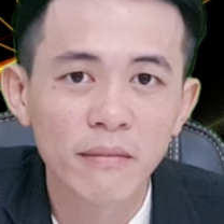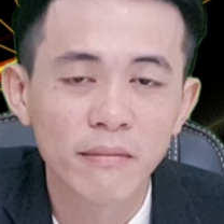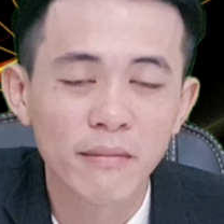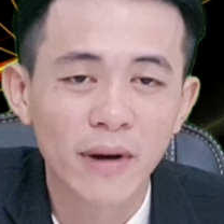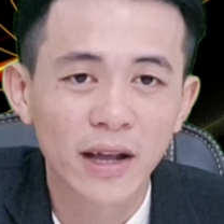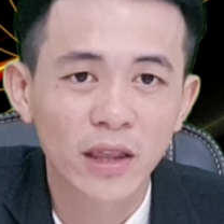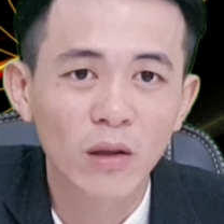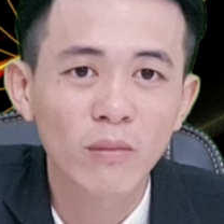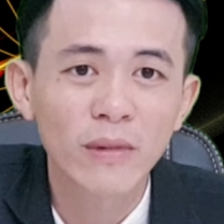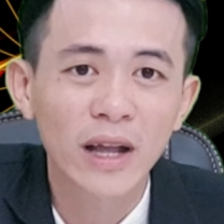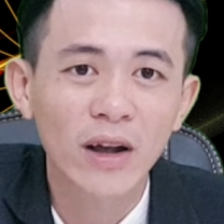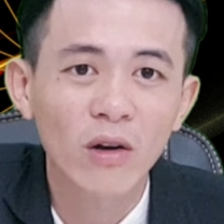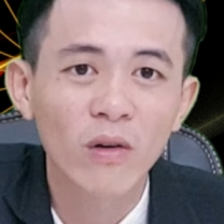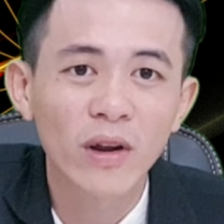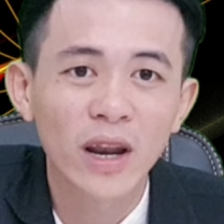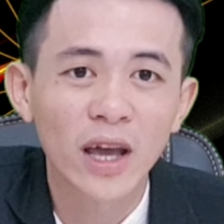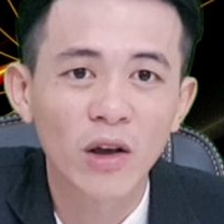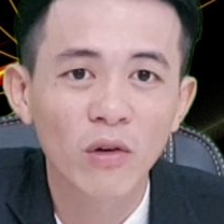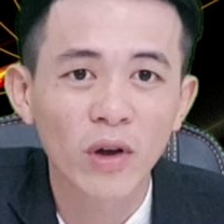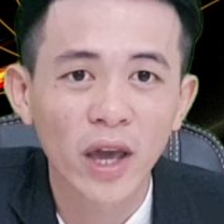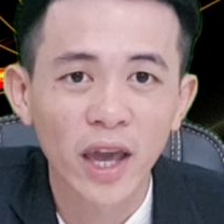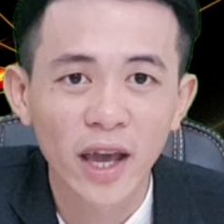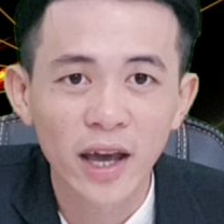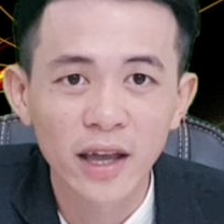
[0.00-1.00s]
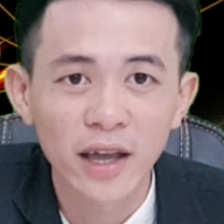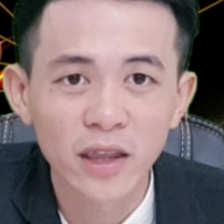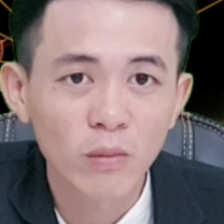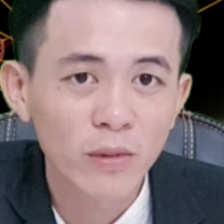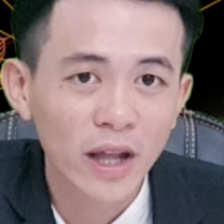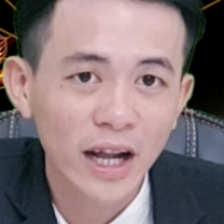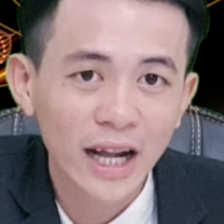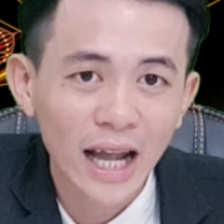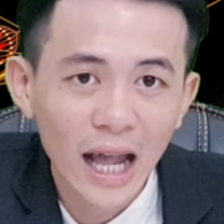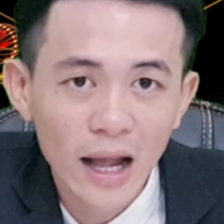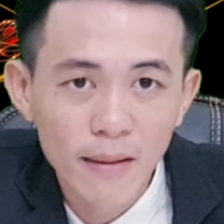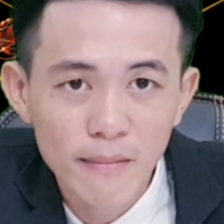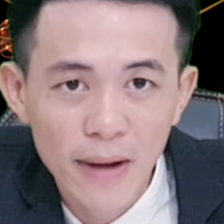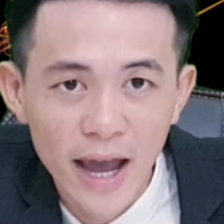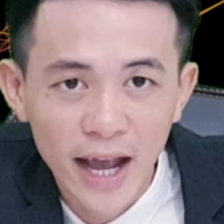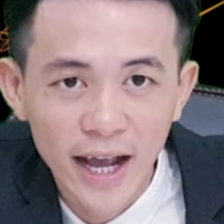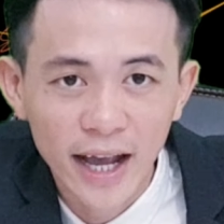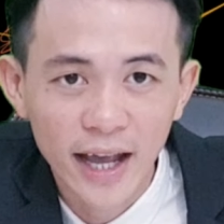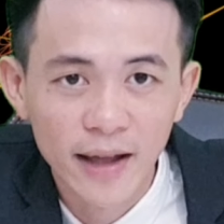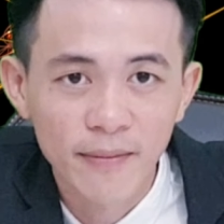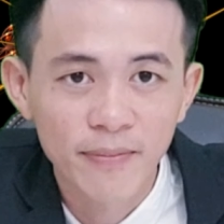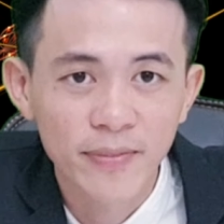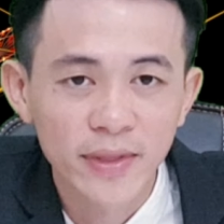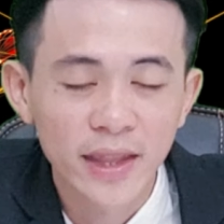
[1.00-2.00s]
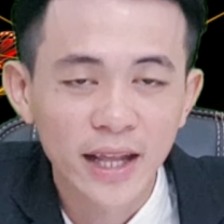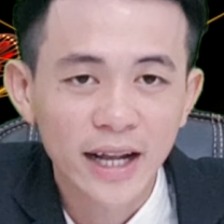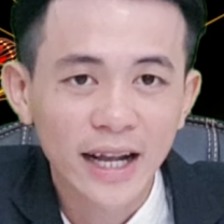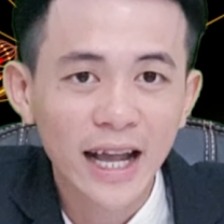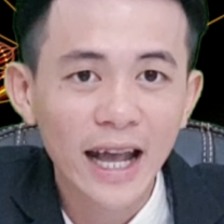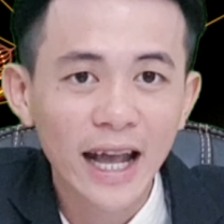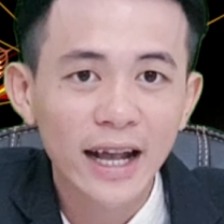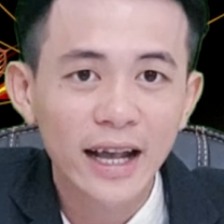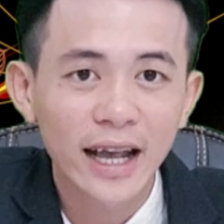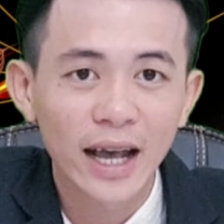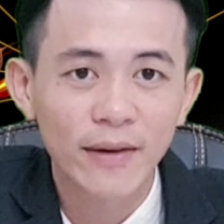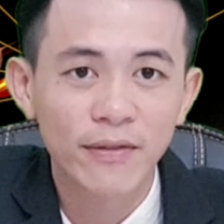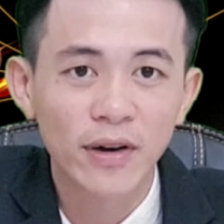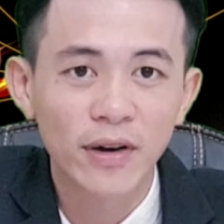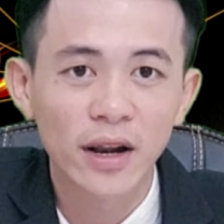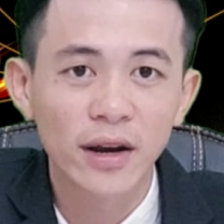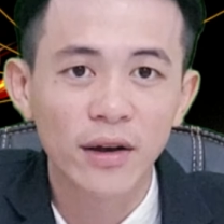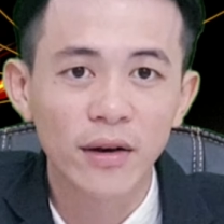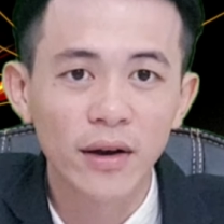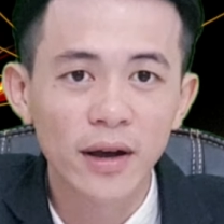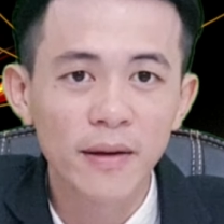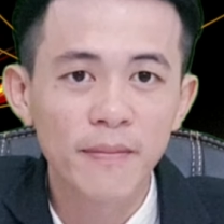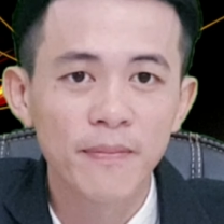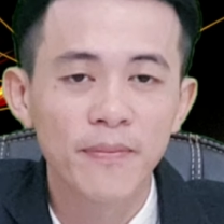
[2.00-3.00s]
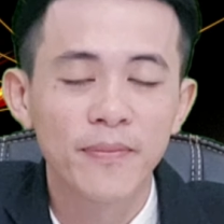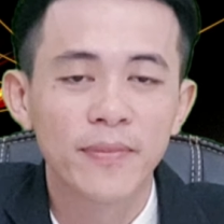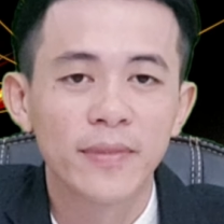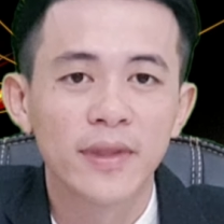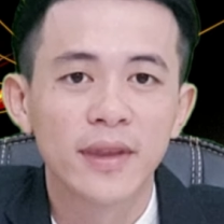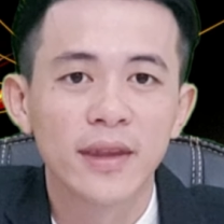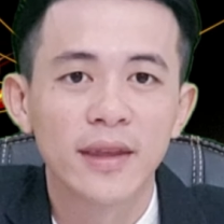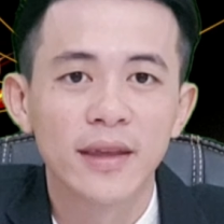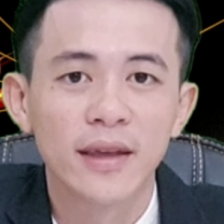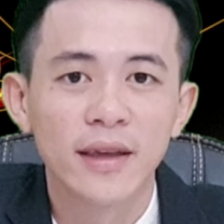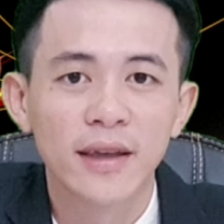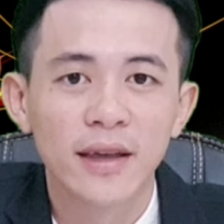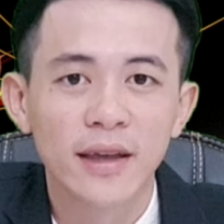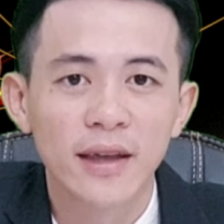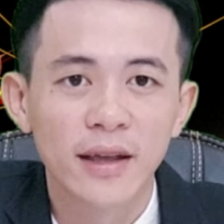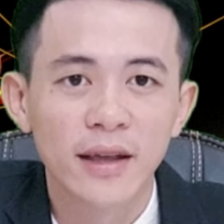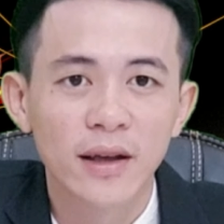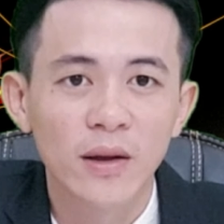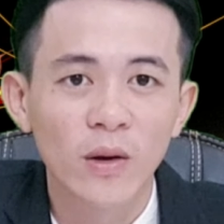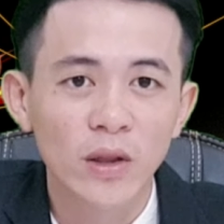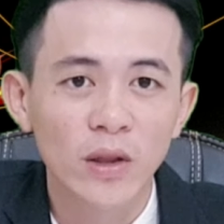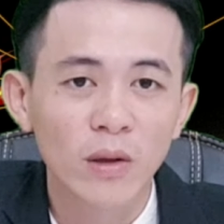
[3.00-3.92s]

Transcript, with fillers: mà chúng ta có điều kiện á, chúng ta cắt bạc ra cắt ra phân nửa rồi